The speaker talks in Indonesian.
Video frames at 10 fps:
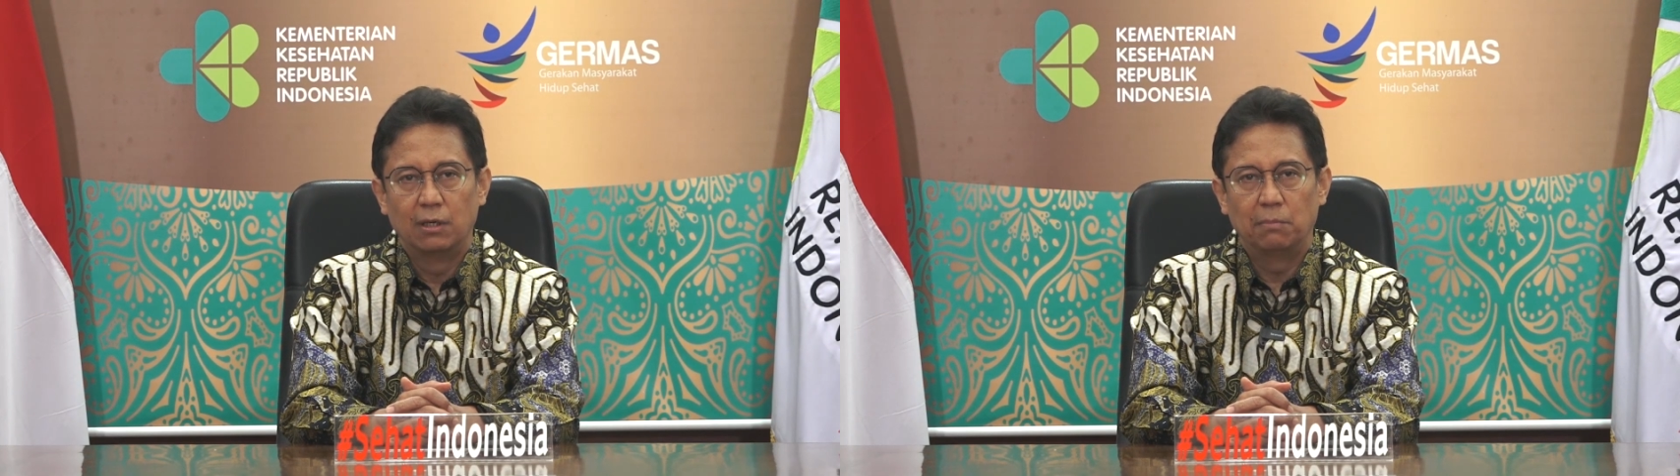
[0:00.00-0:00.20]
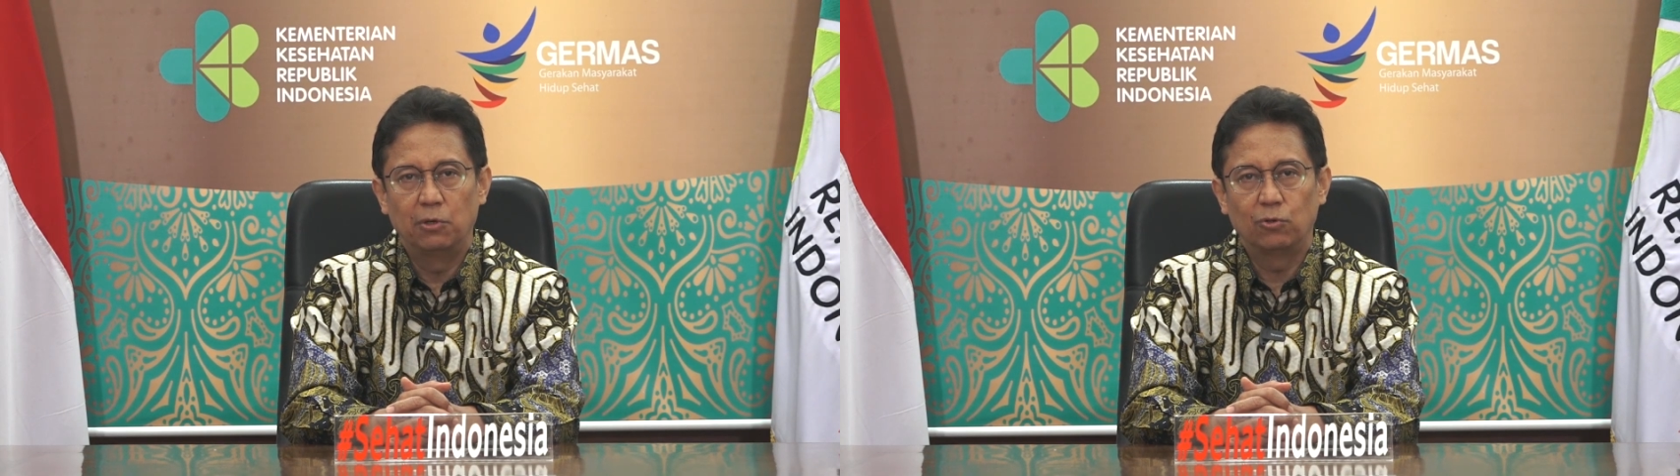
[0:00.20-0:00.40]

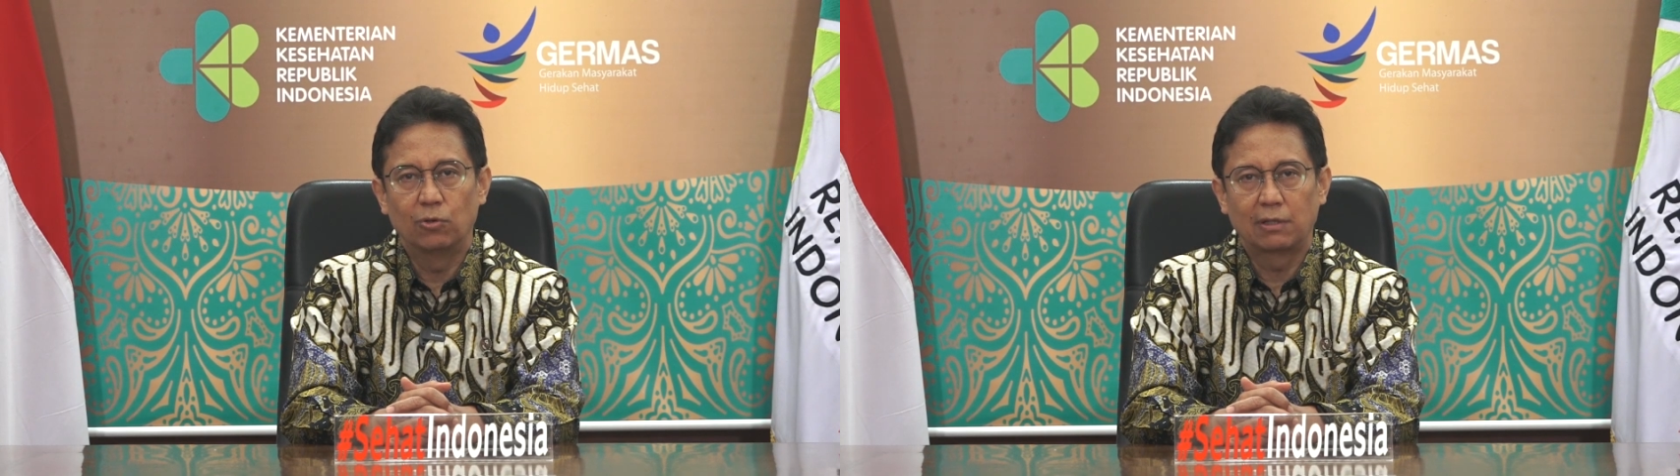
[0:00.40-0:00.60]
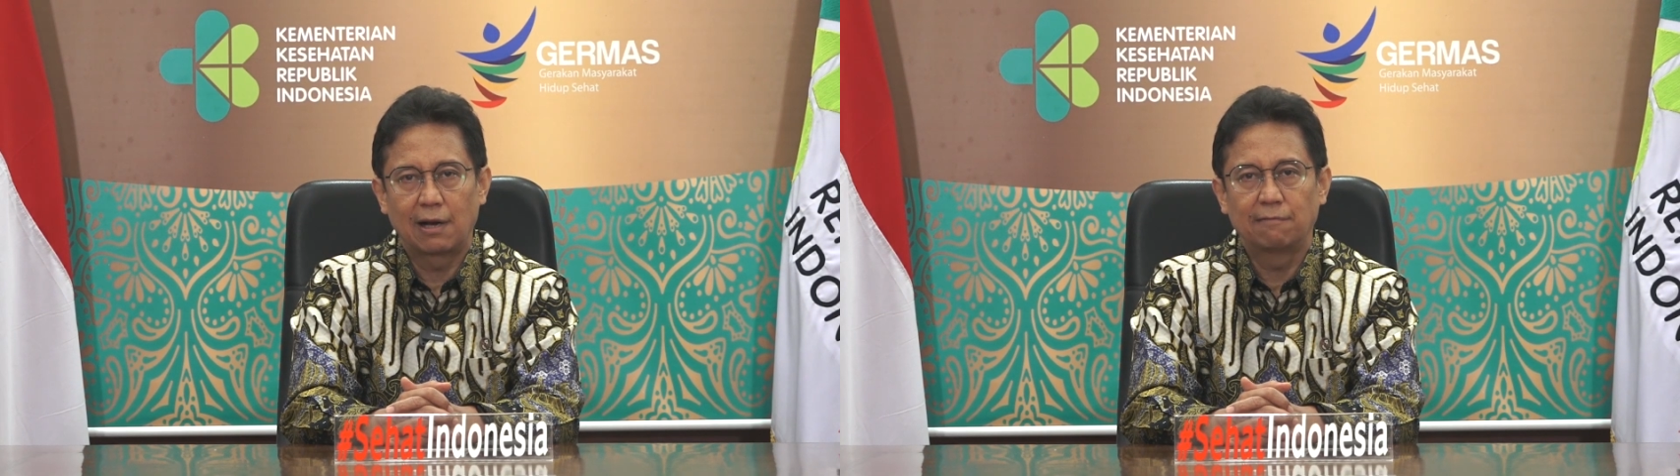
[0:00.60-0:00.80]

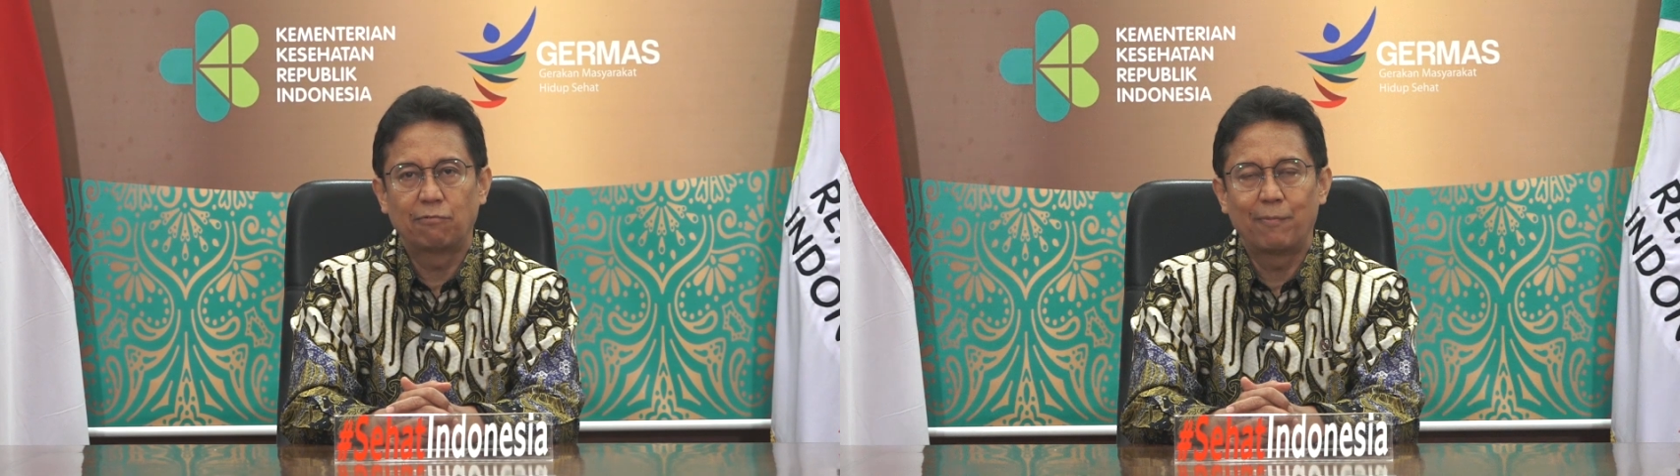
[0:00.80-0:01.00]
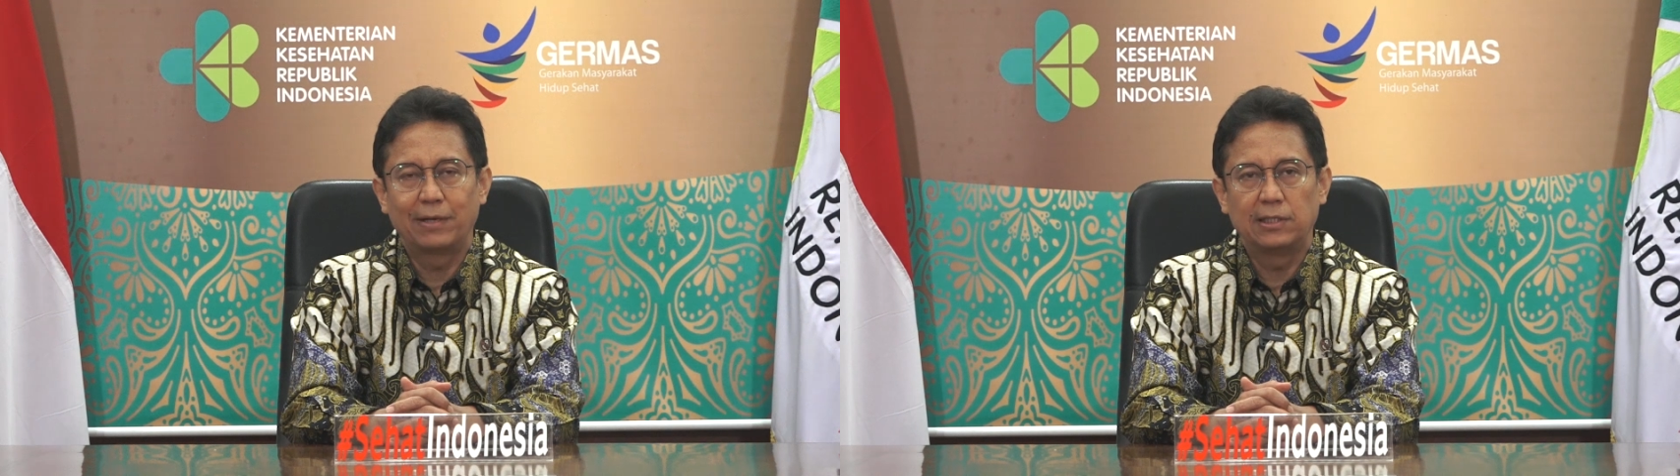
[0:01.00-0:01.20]
mendukung
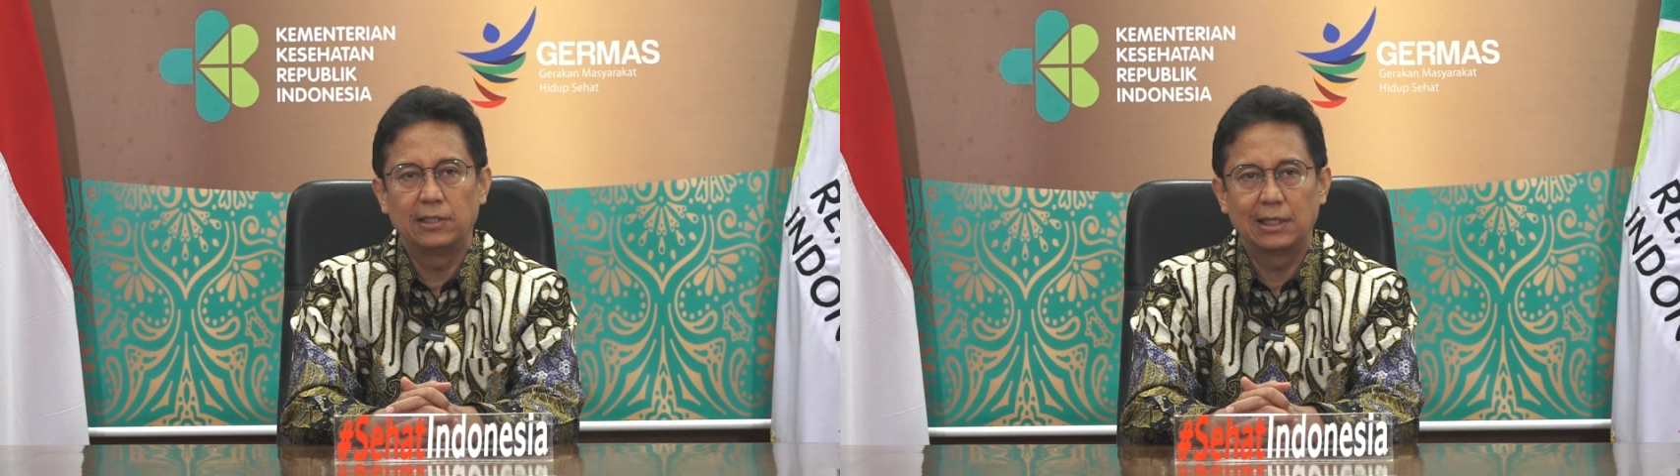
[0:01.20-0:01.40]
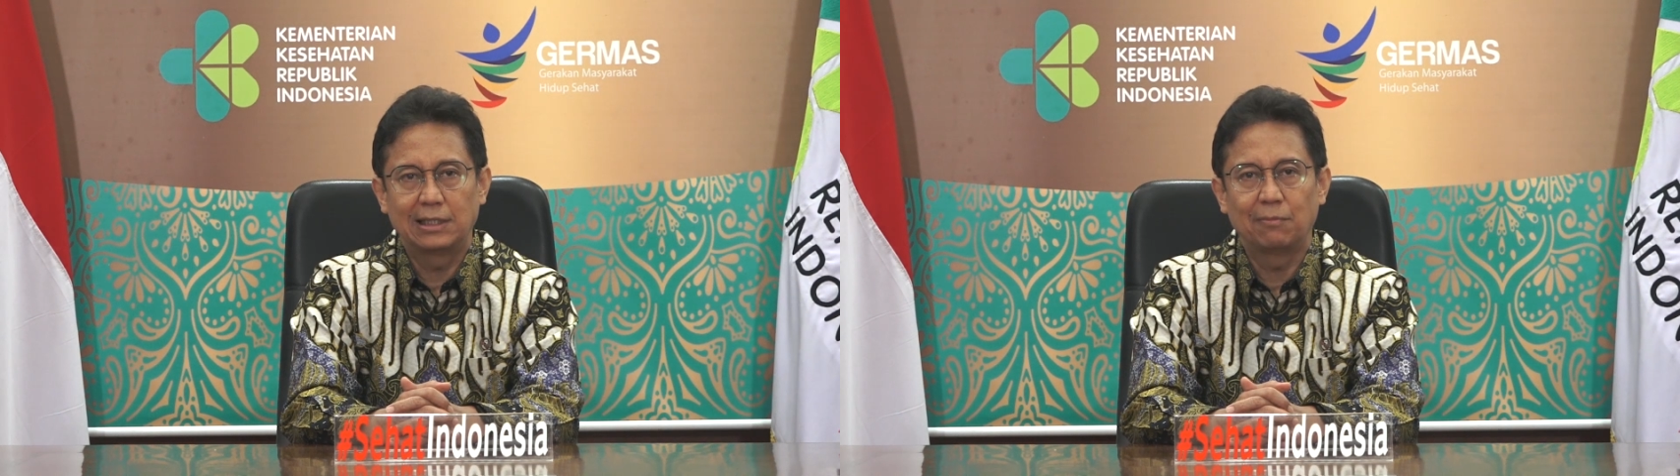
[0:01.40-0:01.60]

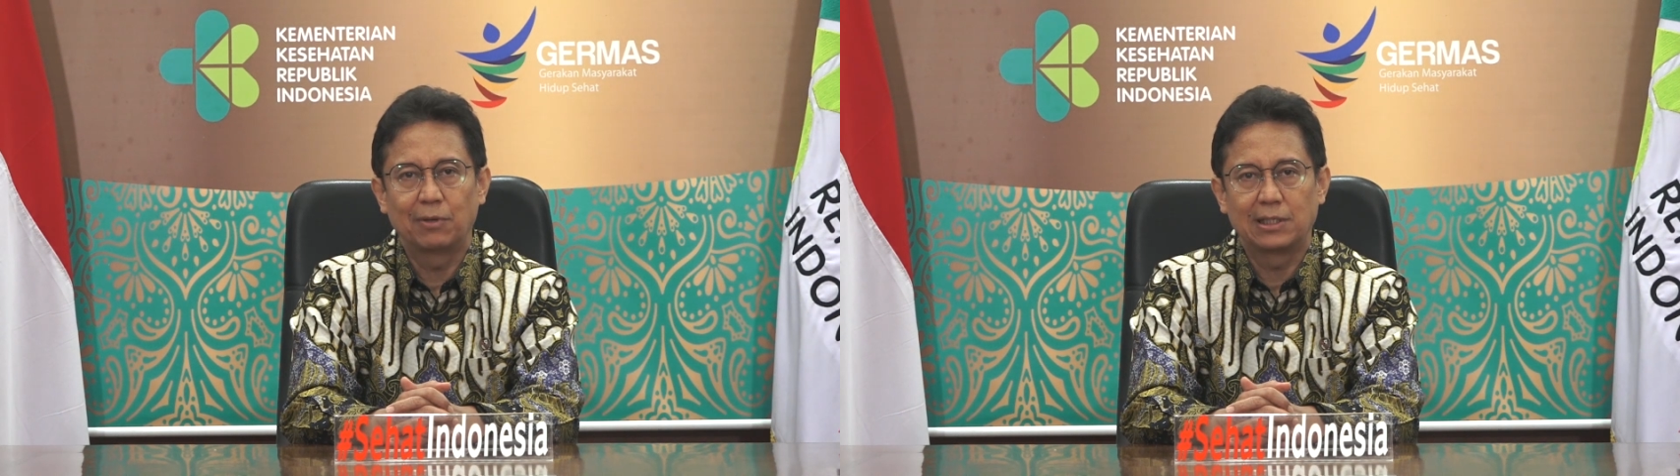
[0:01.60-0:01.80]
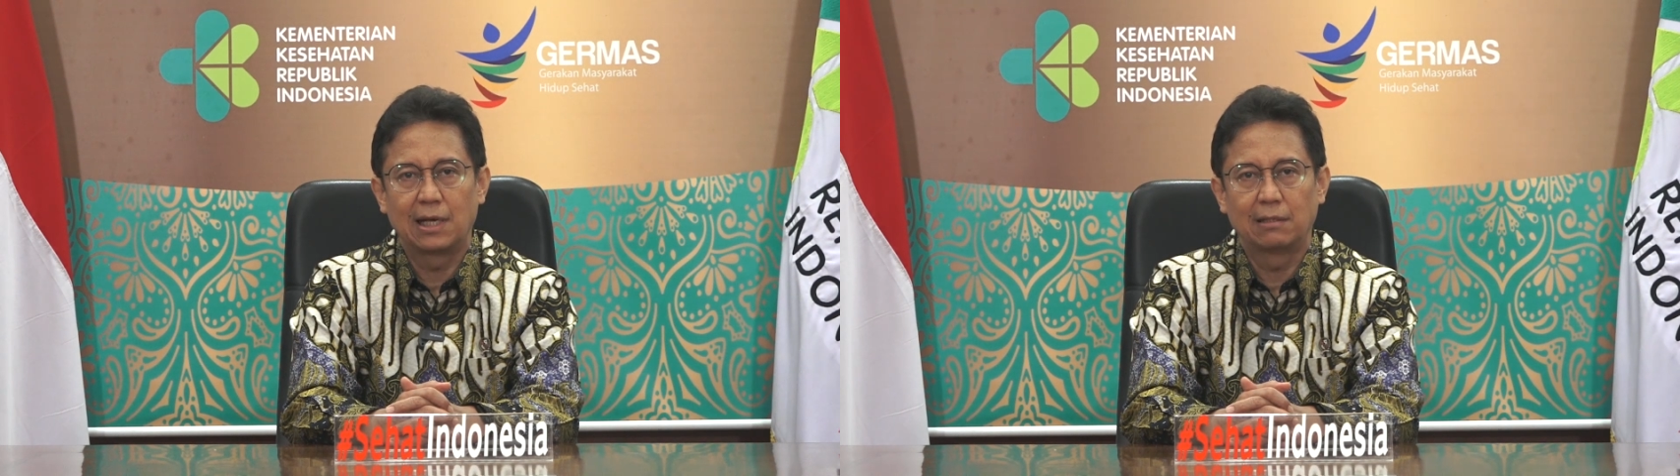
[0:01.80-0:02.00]
transformasi sistem
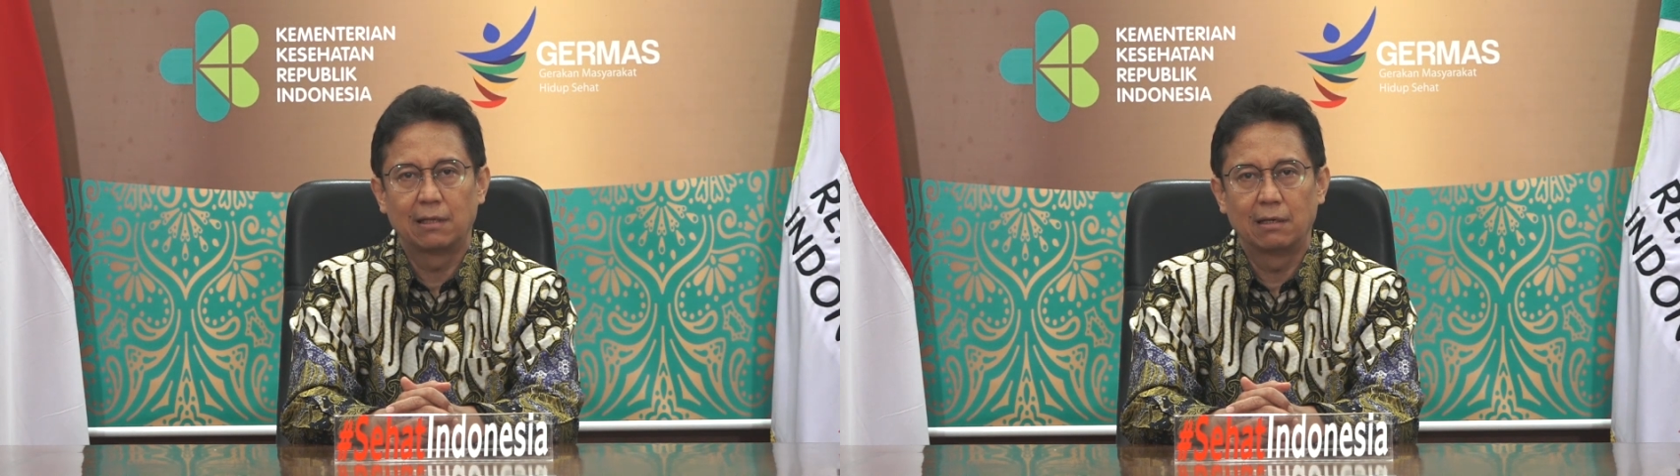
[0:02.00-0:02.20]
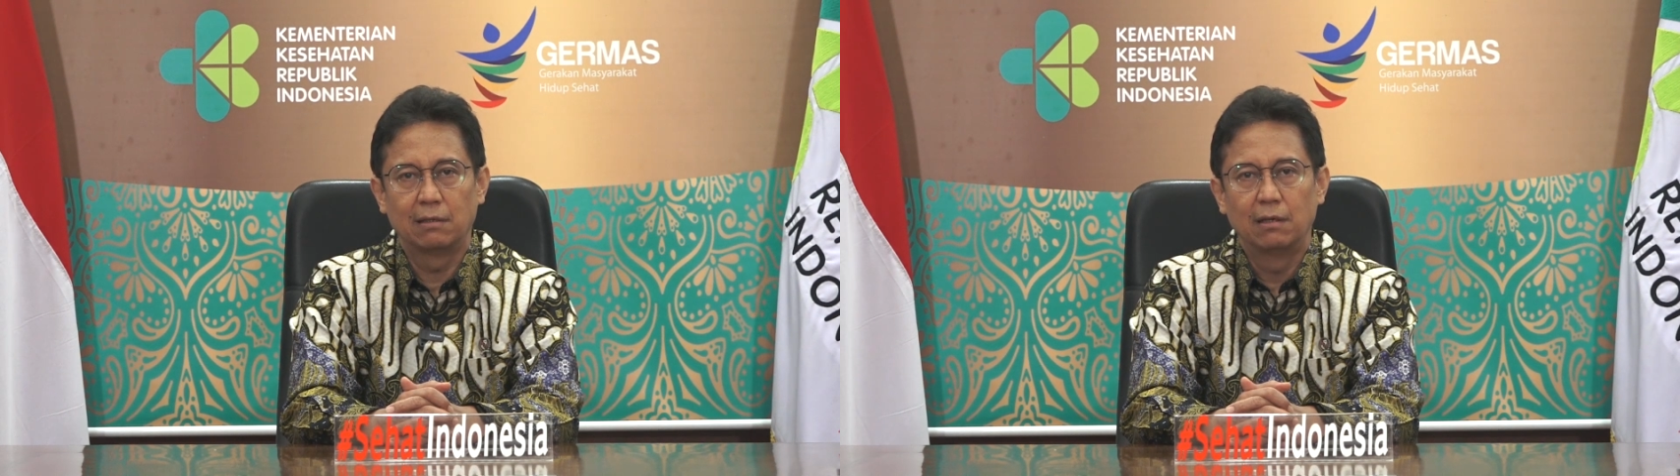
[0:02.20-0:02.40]

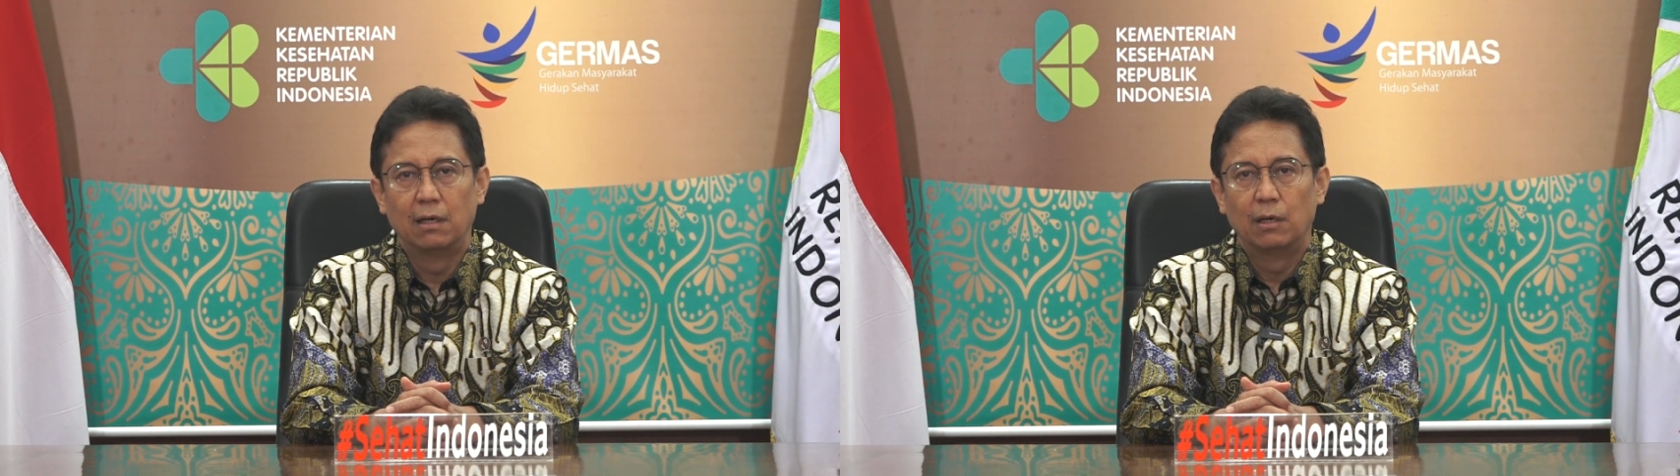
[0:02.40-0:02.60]
kesehatan,